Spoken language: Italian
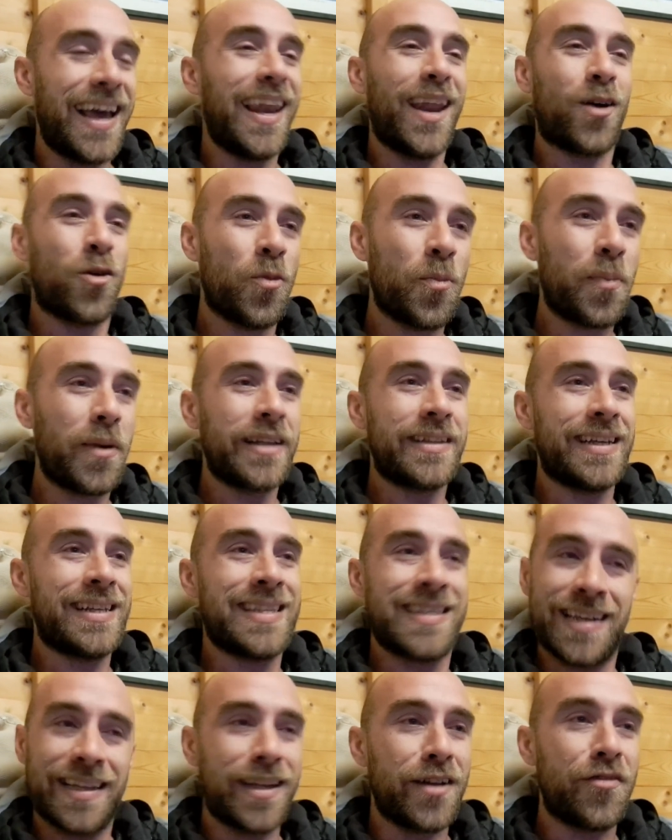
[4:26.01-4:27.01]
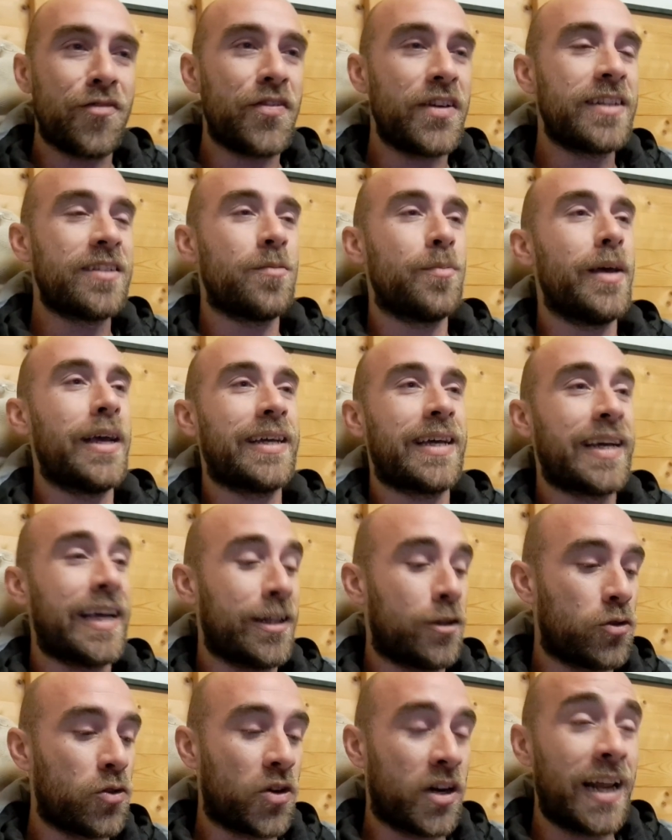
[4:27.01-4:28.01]
è la completezza del feedback
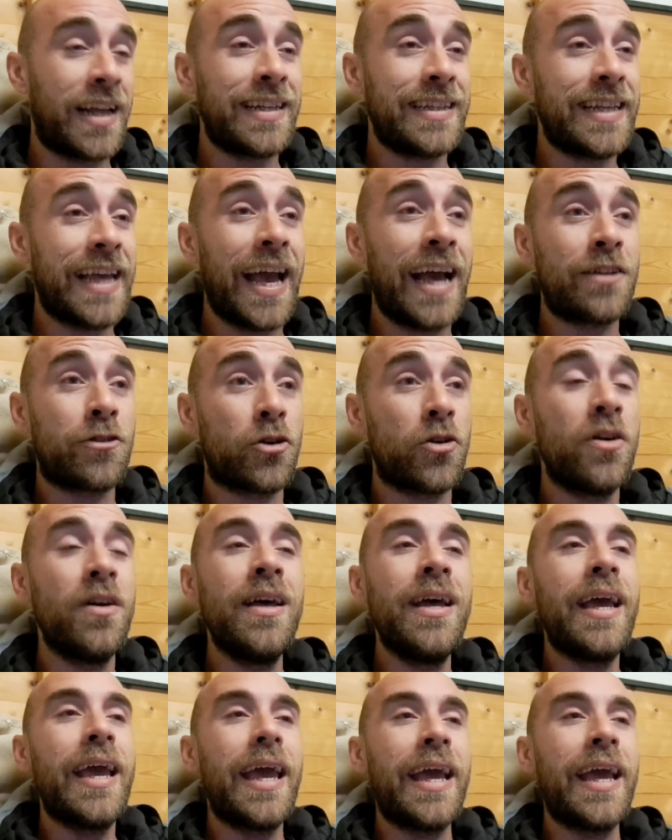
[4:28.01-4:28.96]
che torna indietro